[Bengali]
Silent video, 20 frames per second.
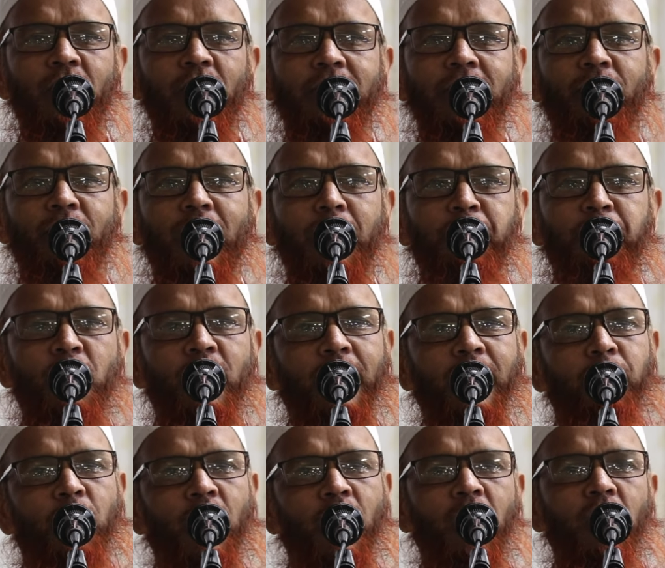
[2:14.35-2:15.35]
বলে দেওয়ার
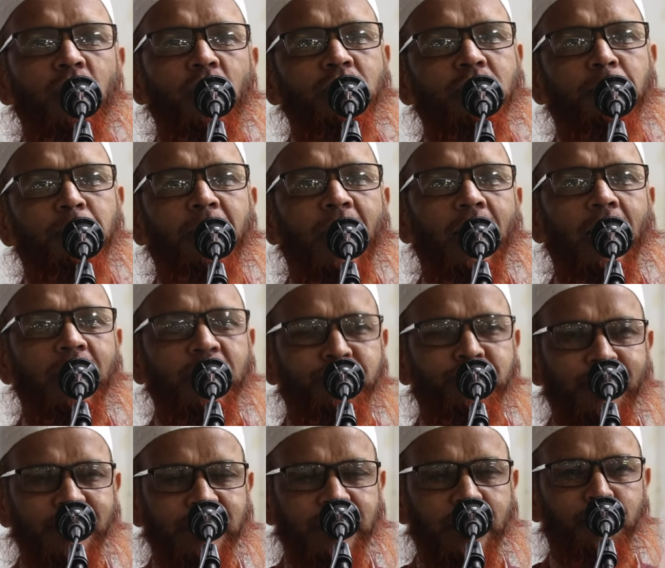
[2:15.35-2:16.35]
পরে বলা হলো যে বিয়াল্লিশ
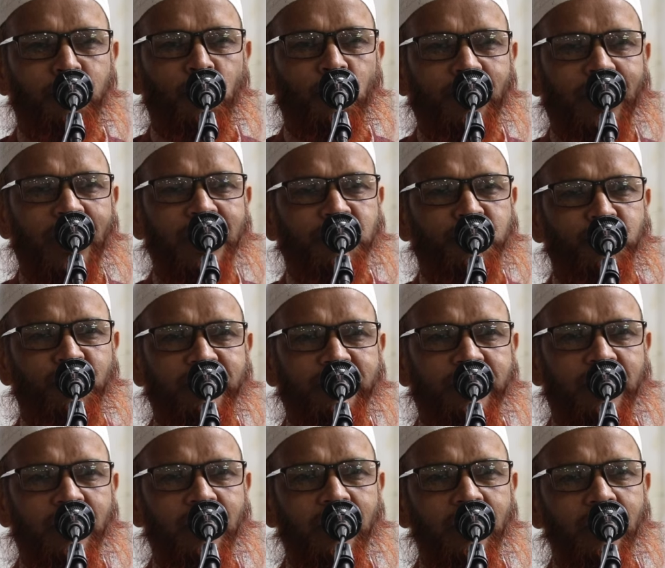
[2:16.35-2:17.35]
পার্সেন্ট ভোট কাস্ট হয়েছে